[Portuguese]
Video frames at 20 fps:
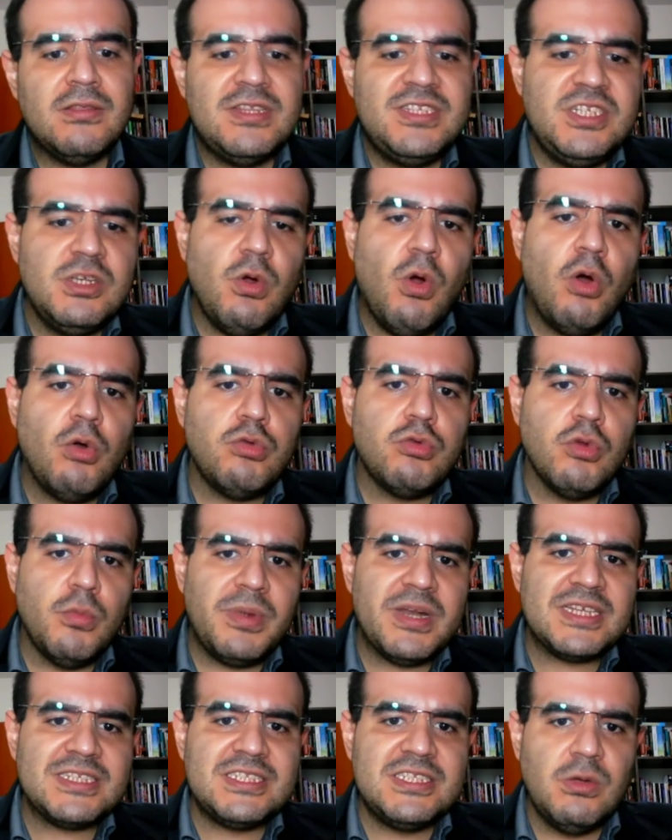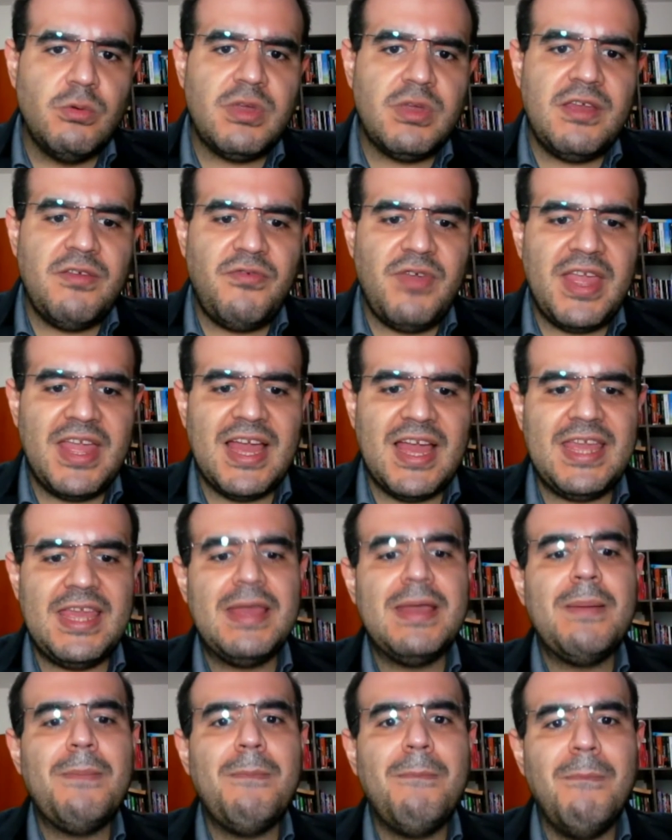de outro Brasil que vem
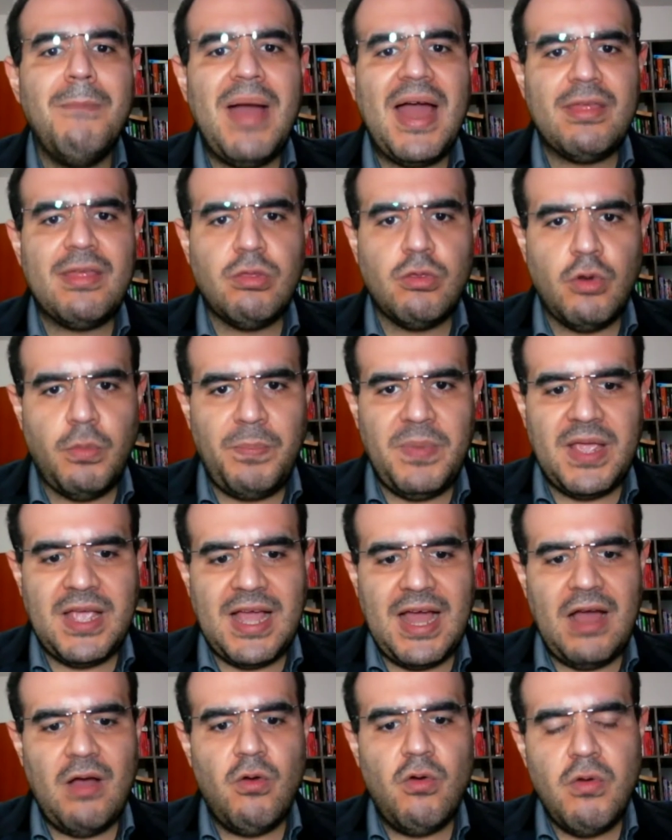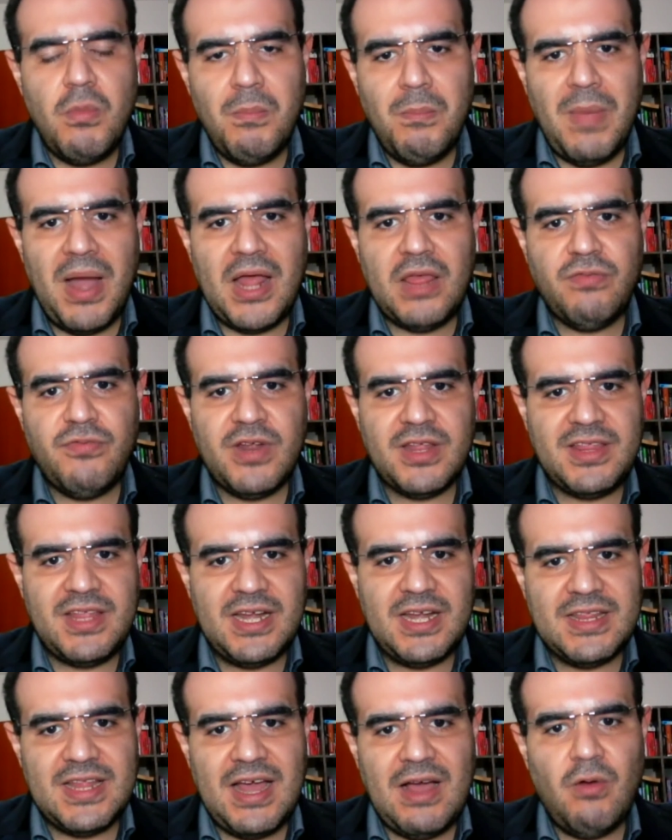aí, mais tropical, mais
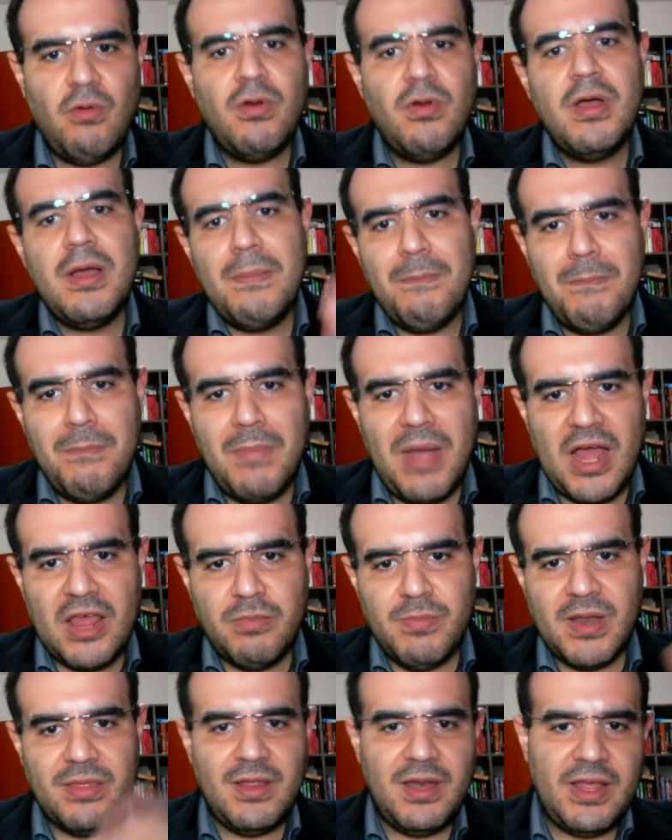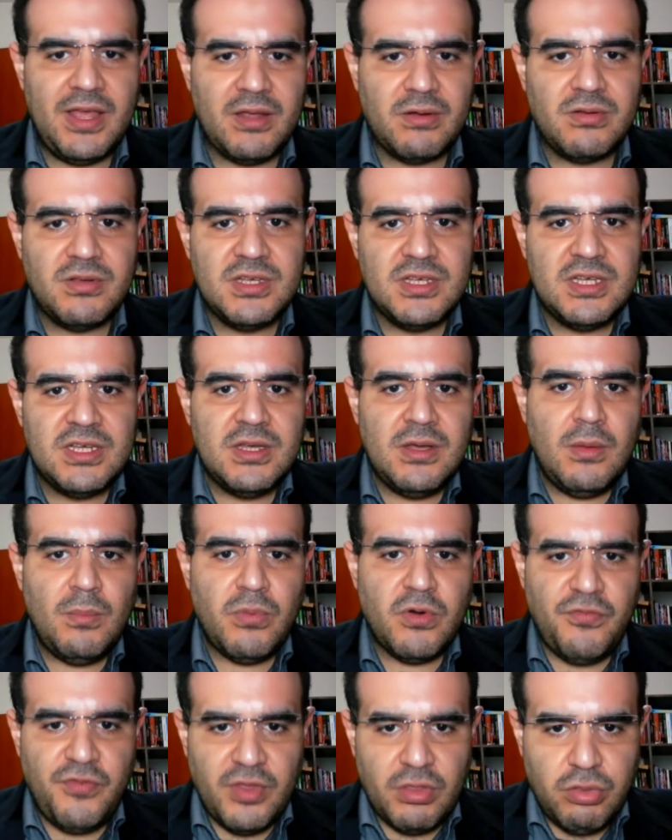fraternal, mais brasileiro.
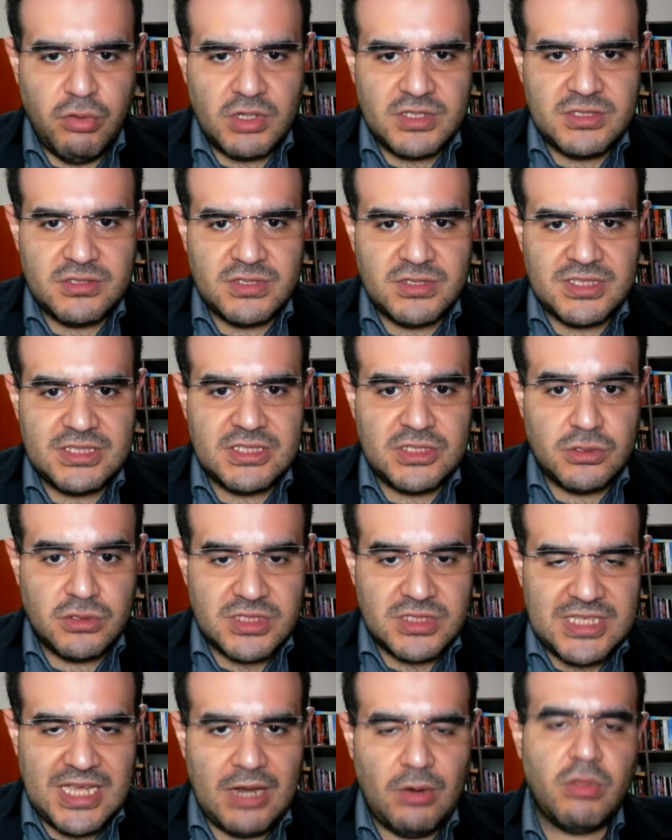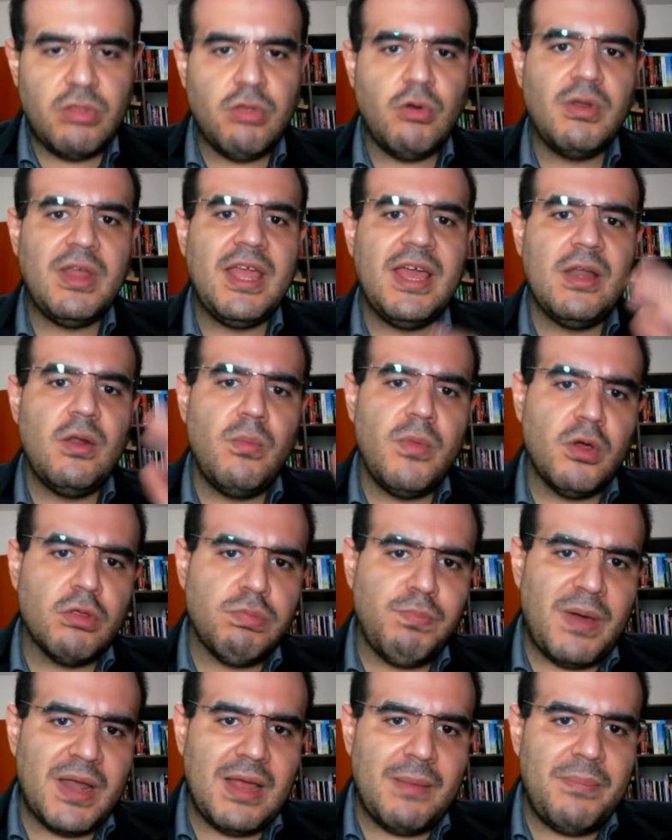Professor José Luiz Oreiro,
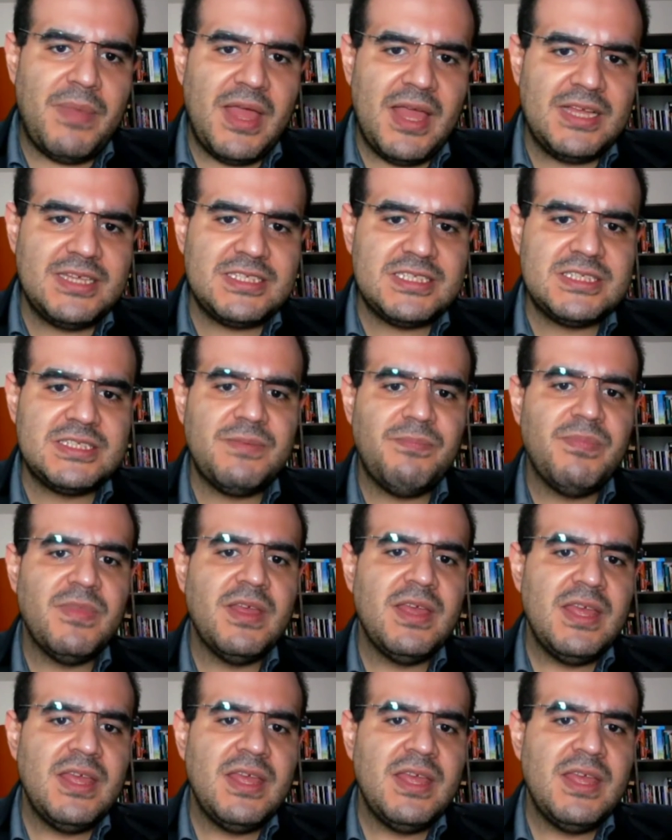meus parabéns